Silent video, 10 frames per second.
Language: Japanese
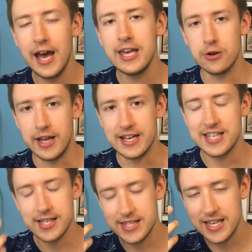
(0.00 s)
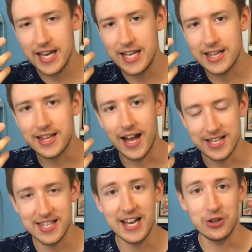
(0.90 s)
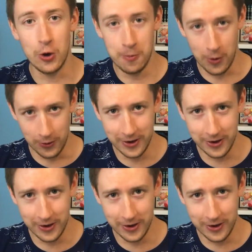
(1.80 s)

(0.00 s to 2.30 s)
ないよね。さすがにダサいと思